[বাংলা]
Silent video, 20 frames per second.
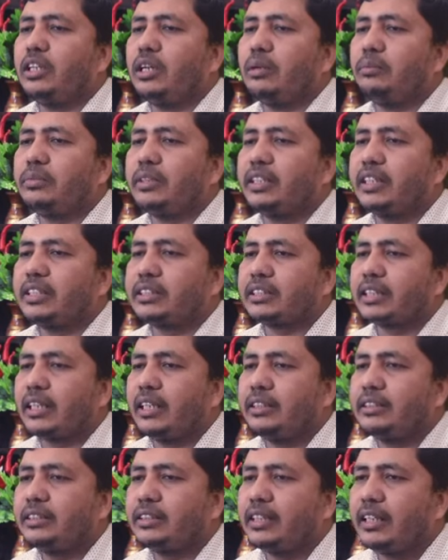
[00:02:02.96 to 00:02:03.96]
দিলাম টেক্সট
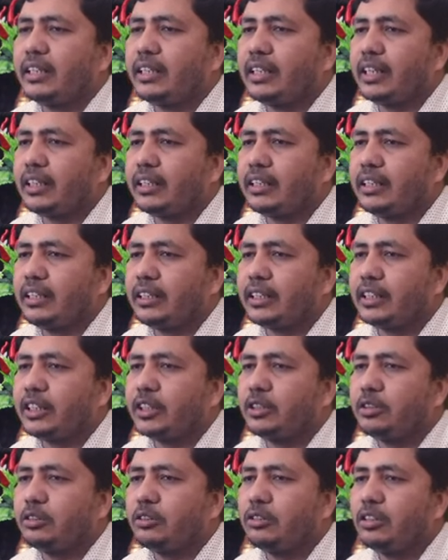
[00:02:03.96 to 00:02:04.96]
অ্যালাইন সেন্টার দেন
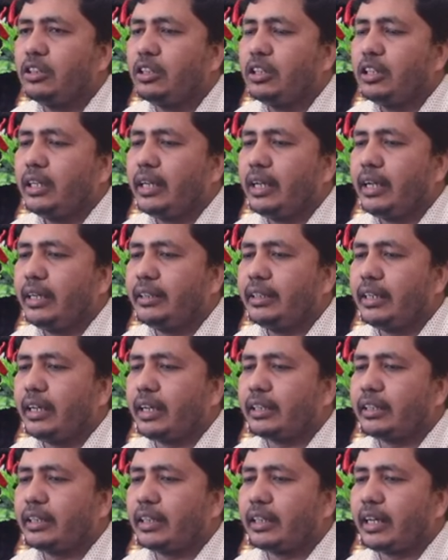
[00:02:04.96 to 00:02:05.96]
কিন্তু এই
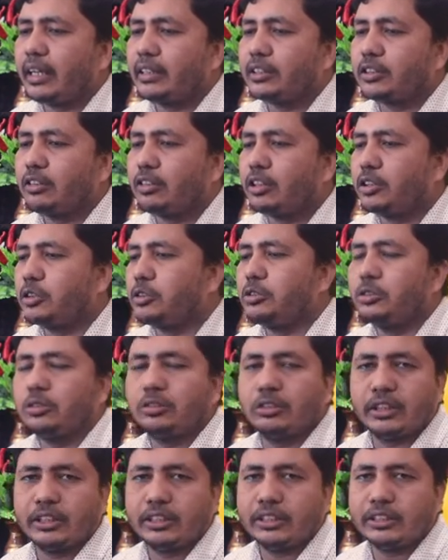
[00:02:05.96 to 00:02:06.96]
ট্যাগটা কাজ করা শুরু
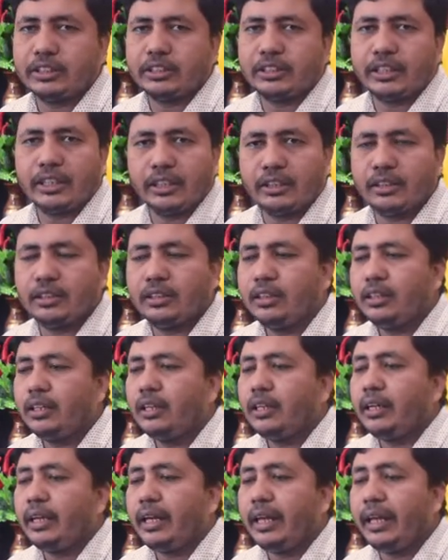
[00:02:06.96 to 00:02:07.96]
করে দিছে তাই না
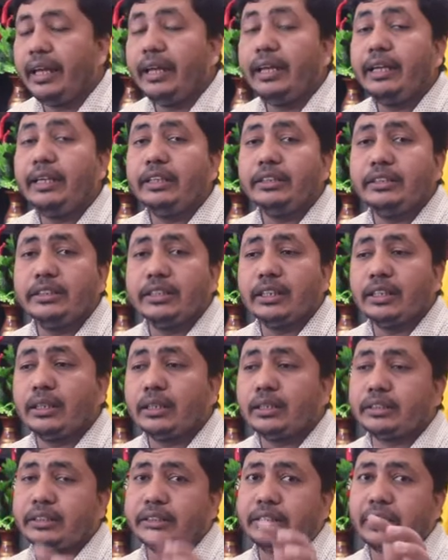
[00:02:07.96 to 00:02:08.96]
এই যে
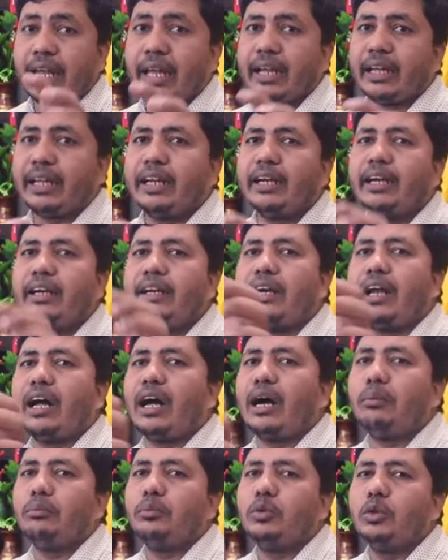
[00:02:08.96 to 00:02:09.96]
ট্যাগের
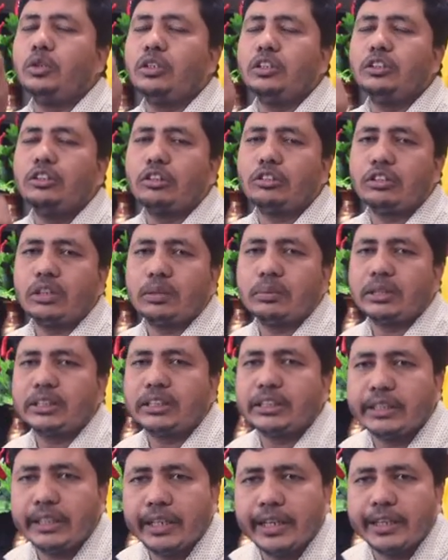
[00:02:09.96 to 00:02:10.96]
নাম ধরে যখন আমরা
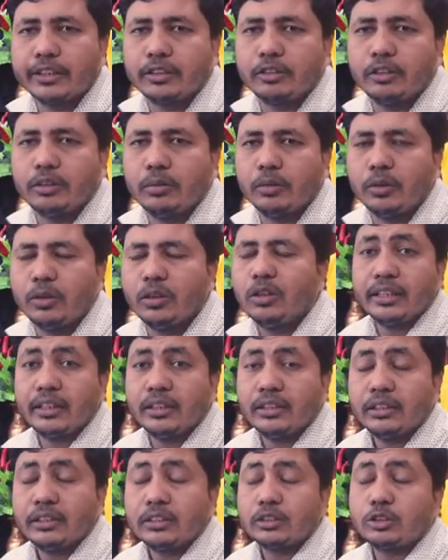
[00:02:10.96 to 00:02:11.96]
সিলেক্ট করব
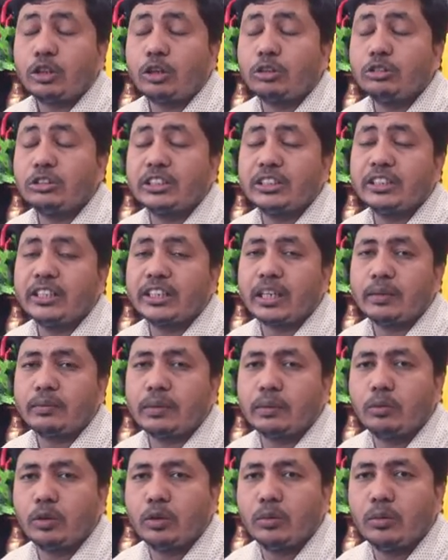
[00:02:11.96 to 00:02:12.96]
তখন সেটাকে
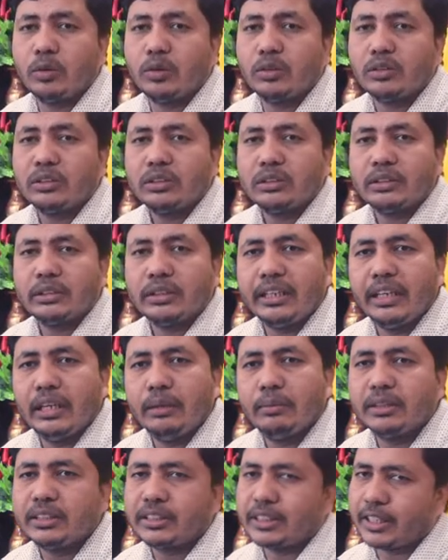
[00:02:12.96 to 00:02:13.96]
আমরা বলবো
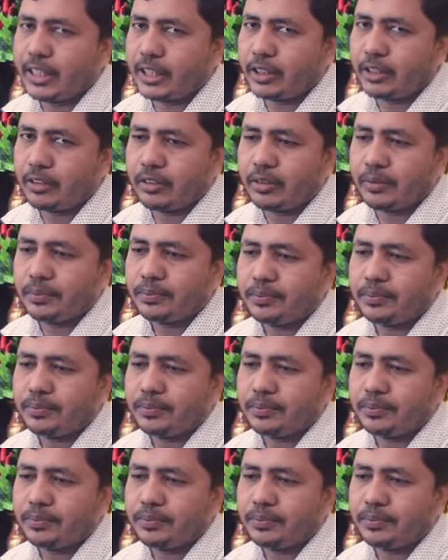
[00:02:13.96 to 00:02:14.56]
এলিমেন্ট সিলেক্টর